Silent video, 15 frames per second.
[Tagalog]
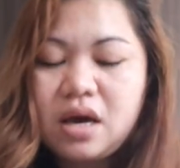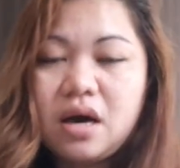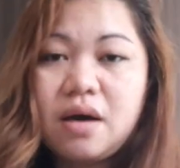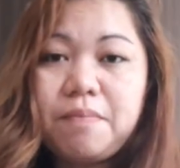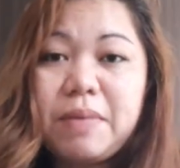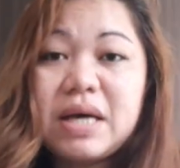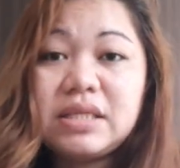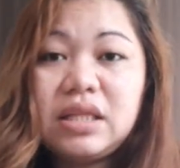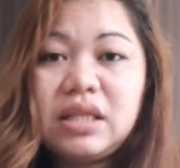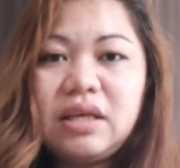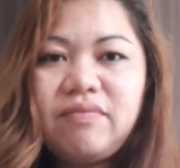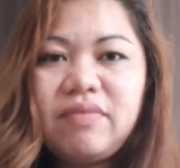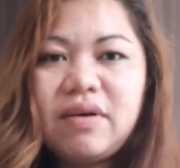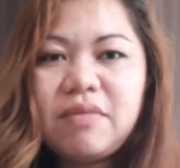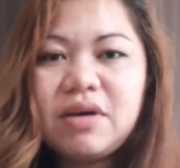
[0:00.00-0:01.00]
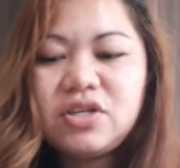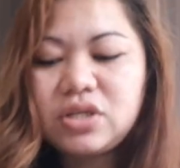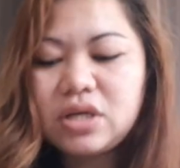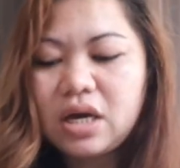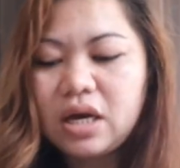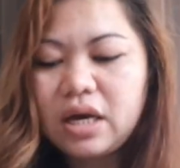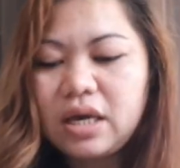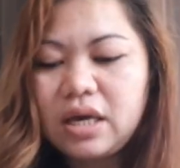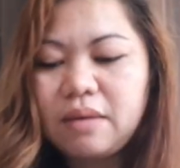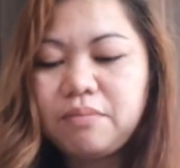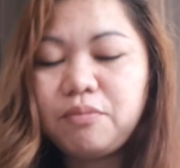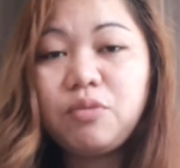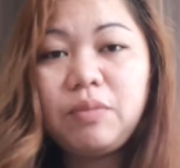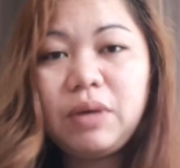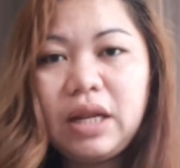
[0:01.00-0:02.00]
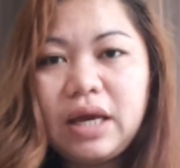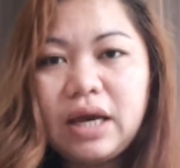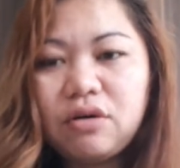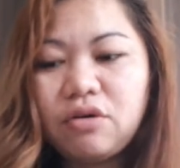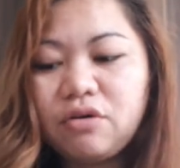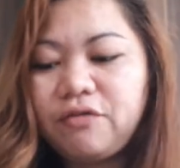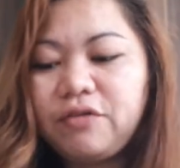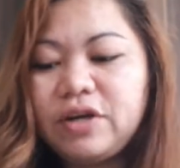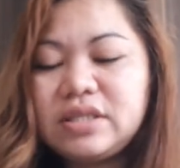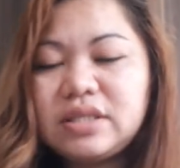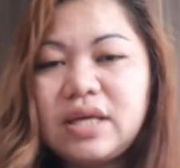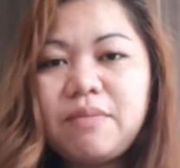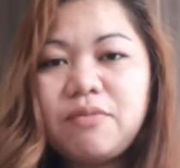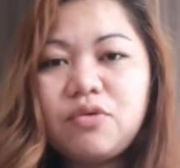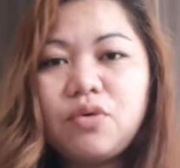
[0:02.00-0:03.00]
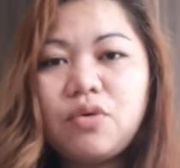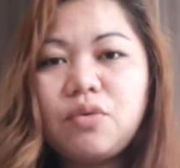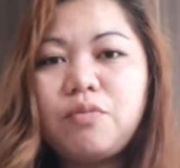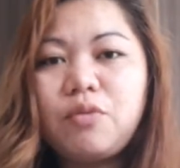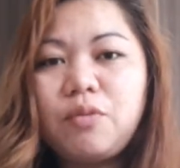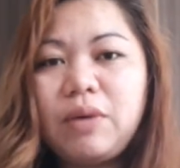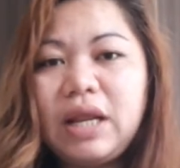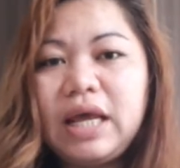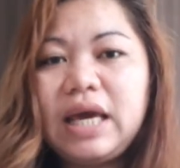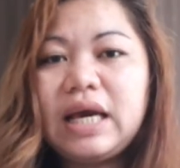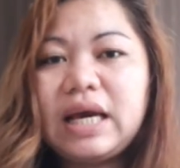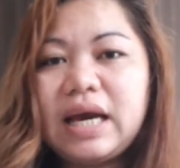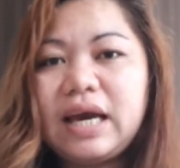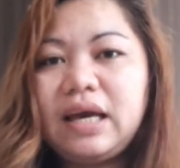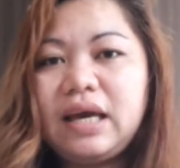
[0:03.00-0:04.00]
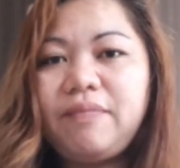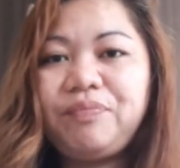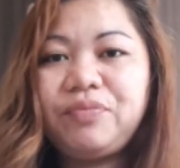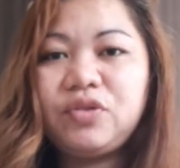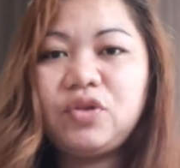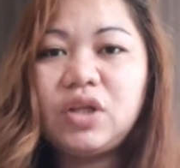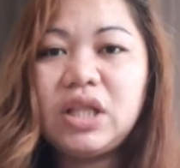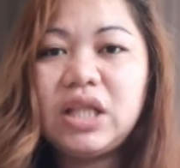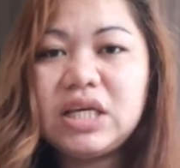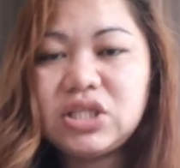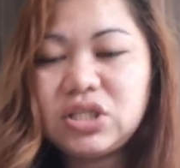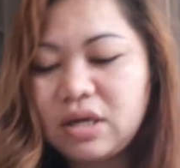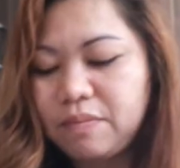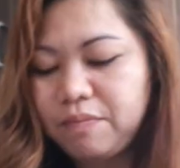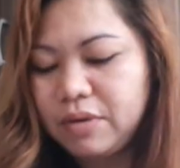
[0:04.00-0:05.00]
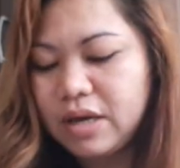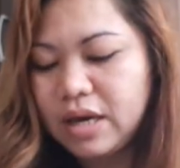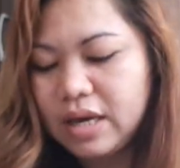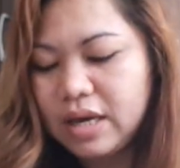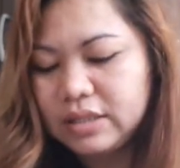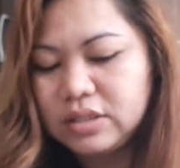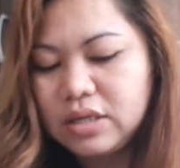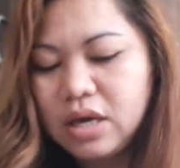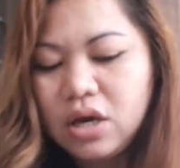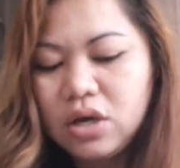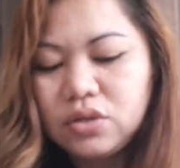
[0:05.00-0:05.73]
uh, positive naman siya, kaya bumili ako. First time ko bumili kay Dudley Shop, guys.